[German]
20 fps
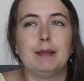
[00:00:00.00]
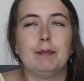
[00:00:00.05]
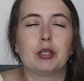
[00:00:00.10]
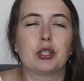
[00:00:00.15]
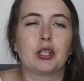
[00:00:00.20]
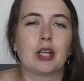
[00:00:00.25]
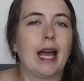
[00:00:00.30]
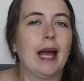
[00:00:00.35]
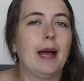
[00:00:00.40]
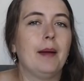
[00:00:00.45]

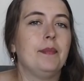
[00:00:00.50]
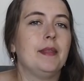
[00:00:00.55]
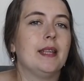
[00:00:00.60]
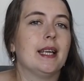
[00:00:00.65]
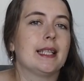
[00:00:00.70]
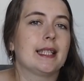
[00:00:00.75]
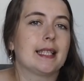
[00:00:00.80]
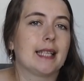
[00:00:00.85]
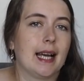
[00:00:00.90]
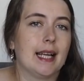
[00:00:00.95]
Sie
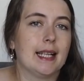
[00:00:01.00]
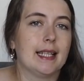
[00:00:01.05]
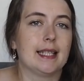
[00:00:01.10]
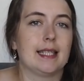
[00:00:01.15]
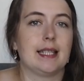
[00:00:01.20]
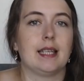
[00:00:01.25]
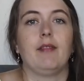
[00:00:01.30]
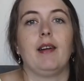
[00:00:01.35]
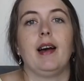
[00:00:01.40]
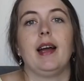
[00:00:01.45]
beschreibt das
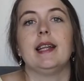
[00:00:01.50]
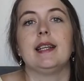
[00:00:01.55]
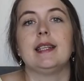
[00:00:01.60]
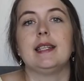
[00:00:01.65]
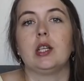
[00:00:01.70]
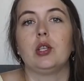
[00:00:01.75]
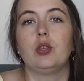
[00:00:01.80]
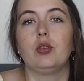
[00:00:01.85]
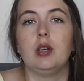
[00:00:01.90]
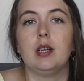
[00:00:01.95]
Ganze,
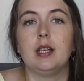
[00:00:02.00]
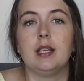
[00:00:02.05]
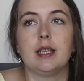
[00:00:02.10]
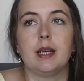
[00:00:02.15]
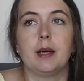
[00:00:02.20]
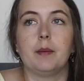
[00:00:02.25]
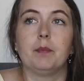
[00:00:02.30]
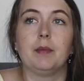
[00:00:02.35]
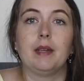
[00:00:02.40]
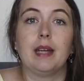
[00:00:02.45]
weil es
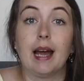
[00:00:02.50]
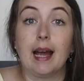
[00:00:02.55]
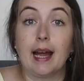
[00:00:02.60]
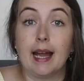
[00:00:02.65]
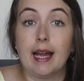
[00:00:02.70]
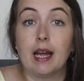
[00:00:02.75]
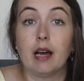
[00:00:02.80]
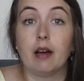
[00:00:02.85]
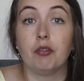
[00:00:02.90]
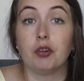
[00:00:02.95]
natürlich ähm,
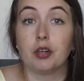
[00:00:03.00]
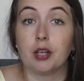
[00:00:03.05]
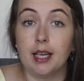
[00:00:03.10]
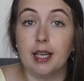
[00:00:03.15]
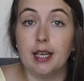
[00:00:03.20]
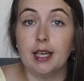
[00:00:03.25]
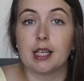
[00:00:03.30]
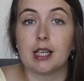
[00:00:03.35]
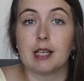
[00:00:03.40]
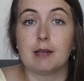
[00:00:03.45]
ja eher für
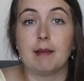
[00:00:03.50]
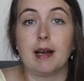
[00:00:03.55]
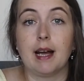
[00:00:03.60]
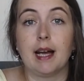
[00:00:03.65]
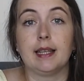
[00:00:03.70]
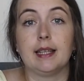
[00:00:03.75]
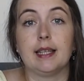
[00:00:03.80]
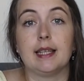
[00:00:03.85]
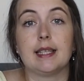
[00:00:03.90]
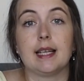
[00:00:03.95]
Kinder
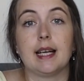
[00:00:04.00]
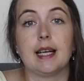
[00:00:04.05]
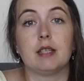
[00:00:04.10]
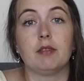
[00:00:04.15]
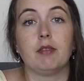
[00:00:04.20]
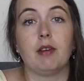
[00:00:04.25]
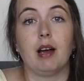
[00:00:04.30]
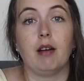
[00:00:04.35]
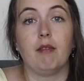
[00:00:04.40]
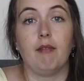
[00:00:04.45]
gemacht ist
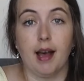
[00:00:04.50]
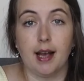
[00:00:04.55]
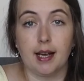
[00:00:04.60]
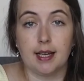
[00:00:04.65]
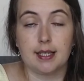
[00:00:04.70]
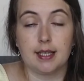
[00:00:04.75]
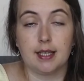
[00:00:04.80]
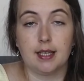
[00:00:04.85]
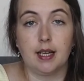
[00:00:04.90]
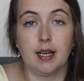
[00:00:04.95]
als für
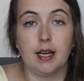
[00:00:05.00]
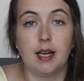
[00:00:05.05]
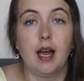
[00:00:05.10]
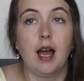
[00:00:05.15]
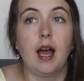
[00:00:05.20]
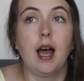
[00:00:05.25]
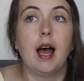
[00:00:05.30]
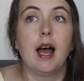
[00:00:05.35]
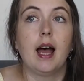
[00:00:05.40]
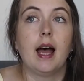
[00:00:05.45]

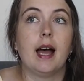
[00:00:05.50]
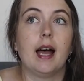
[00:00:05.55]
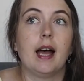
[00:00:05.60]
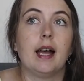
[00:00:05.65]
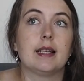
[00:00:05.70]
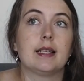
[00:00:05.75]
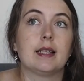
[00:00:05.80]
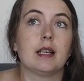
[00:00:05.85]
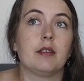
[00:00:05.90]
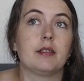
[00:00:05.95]
Erwachsene,
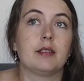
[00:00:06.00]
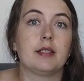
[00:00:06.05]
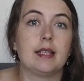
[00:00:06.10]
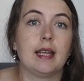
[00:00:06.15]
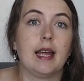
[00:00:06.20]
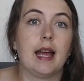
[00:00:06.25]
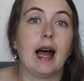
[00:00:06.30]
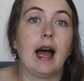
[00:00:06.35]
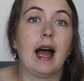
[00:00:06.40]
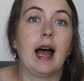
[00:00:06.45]
es auf
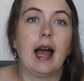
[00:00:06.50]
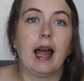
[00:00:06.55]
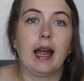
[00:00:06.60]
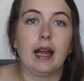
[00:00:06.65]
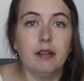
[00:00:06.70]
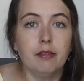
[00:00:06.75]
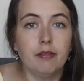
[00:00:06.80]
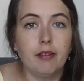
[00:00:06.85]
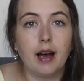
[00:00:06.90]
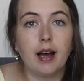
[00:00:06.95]
sehr
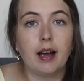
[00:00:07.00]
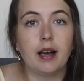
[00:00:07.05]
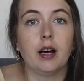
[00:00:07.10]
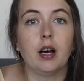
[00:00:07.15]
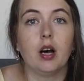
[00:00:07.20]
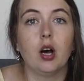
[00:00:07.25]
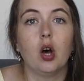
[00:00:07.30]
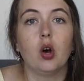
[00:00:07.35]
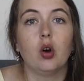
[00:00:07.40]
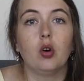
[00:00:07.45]

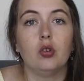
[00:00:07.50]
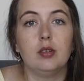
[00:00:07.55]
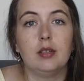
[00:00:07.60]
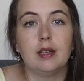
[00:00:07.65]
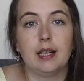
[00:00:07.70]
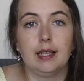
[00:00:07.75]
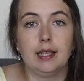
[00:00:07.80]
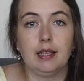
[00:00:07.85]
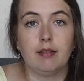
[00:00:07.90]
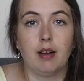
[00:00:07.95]
einfache
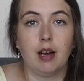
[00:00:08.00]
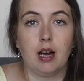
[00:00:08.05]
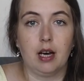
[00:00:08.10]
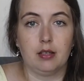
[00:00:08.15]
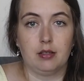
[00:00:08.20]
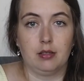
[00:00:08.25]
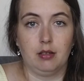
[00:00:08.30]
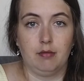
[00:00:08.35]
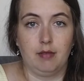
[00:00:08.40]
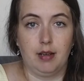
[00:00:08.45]
und naive
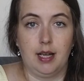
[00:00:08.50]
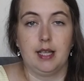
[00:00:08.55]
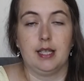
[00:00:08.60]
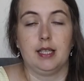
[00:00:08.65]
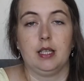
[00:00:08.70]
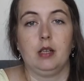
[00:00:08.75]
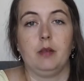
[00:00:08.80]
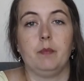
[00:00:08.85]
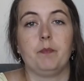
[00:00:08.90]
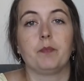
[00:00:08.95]
Art und
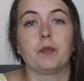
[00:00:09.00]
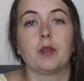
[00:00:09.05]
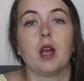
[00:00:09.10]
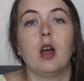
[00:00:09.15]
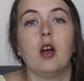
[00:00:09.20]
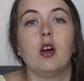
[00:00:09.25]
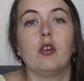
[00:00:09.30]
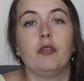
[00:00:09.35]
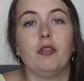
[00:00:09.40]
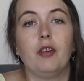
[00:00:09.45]
Weise.
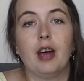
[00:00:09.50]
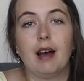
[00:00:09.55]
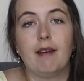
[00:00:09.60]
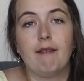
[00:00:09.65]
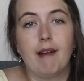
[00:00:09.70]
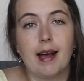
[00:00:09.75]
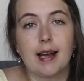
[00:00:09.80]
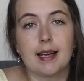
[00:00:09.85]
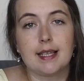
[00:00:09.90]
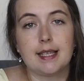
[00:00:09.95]
Für
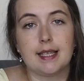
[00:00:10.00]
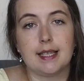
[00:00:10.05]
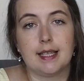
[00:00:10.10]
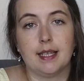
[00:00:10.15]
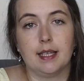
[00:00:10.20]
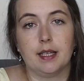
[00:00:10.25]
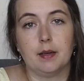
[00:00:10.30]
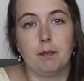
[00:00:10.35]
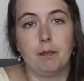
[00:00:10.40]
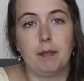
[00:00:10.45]

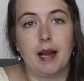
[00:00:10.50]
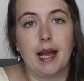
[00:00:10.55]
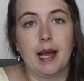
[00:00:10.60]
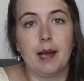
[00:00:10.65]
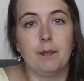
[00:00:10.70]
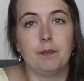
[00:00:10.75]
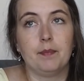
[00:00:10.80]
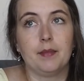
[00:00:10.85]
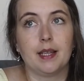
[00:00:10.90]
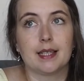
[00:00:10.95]
Erwachsene
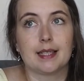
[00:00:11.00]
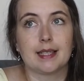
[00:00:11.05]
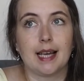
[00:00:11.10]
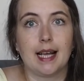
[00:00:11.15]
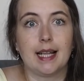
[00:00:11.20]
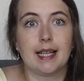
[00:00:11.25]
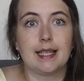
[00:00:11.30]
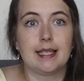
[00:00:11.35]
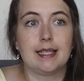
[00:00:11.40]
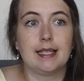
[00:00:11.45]
bleibt
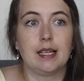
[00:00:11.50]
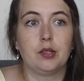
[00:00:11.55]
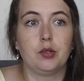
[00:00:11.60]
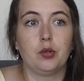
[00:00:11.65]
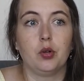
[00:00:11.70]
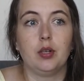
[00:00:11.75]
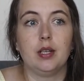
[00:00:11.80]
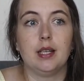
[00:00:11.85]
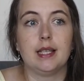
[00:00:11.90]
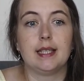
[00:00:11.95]
das Ganze
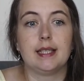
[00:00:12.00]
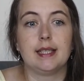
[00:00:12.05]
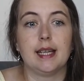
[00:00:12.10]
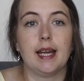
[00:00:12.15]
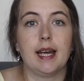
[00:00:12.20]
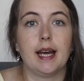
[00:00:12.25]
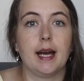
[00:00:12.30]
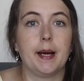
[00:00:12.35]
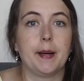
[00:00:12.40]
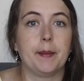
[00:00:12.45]

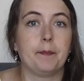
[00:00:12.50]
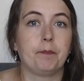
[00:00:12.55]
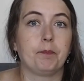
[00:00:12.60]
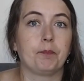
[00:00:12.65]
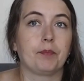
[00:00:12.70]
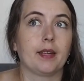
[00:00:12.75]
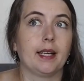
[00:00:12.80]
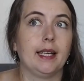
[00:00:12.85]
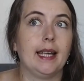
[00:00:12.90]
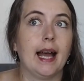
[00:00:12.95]
natürlich
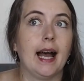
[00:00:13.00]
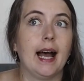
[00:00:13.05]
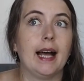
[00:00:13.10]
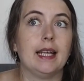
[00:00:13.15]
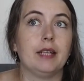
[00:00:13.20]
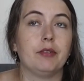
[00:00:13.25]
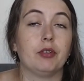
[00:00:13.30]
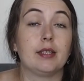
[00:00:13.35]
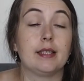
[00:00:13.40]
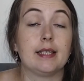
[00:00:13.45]
sehr,
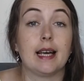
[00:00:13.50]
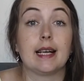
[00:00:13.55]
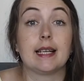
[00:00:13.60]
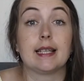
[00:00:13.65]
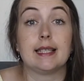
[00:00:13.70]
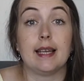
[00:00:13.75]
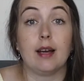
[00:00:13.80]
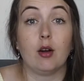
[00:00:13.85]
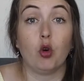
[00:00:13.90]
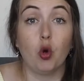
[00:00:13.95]
ja, ich würde
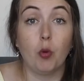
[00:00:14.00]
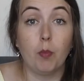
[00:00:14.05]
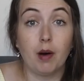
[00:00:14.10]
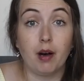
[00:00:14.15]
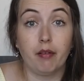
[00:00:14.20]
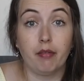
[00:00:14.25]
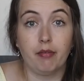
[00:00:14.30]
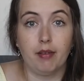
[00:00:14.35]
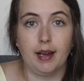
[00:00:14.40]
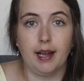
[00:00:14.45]
sagen, sehr
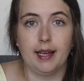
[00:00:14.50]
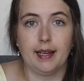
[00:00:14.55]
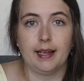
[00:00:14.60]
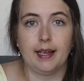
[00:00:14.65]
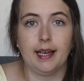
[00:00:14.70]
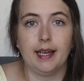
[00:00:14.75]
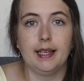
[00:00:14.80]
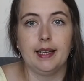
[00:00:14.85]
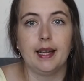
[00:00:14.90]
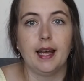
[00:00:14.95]

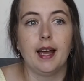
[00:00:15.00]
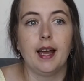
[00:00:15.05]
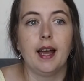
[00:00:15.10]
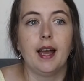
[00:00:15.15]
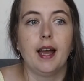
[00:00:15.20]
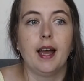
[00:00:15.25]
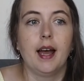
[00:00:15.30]
oberflächlich.